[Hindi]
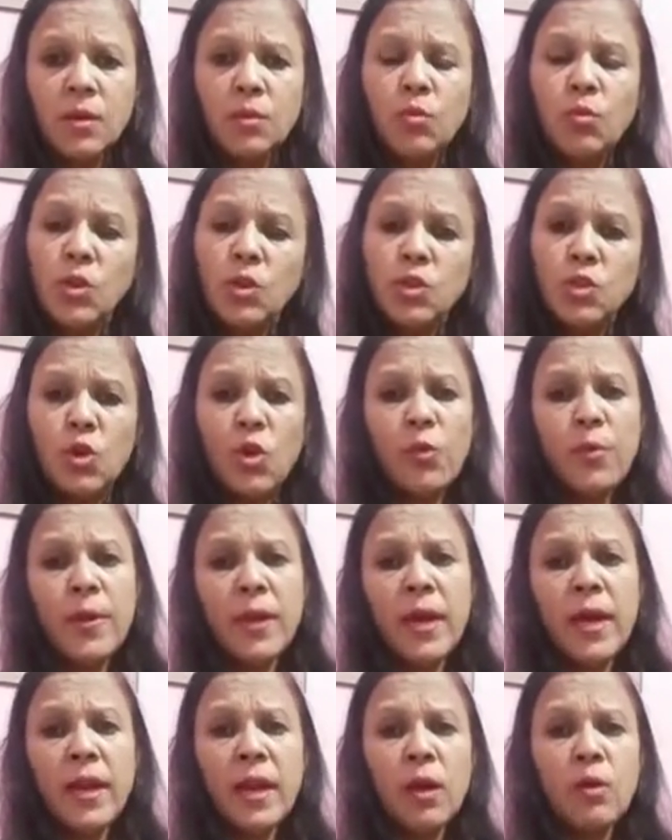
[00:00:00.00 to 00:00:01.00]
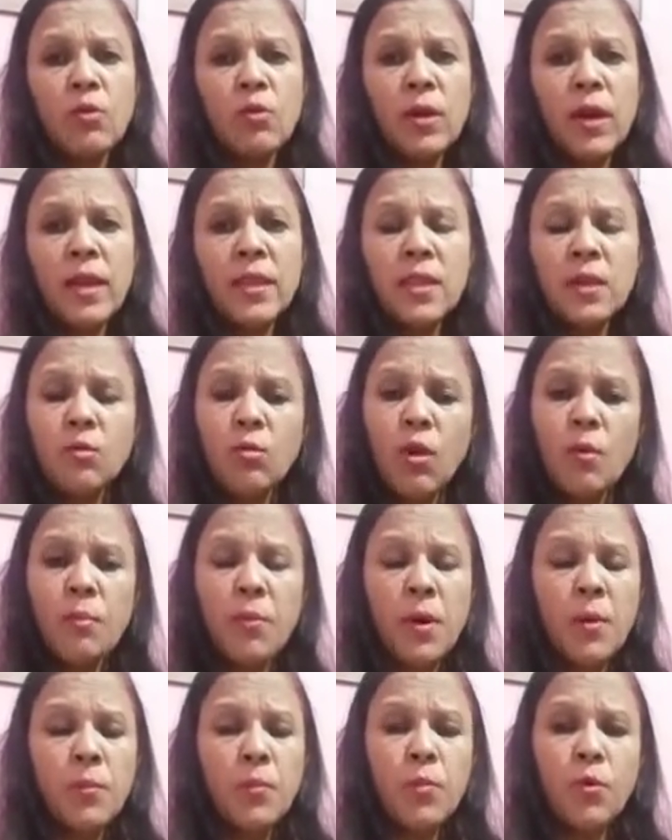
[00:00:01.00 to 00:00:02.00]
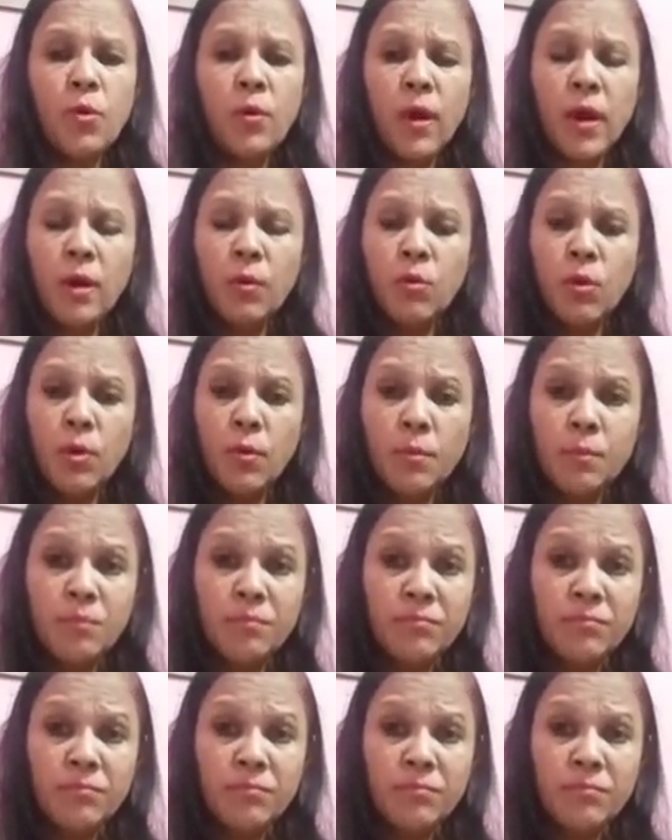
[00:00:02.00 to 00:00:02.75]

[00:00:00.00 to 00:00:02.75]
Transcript: वो जो भी है राहुल गांधी वो पप्पू है वो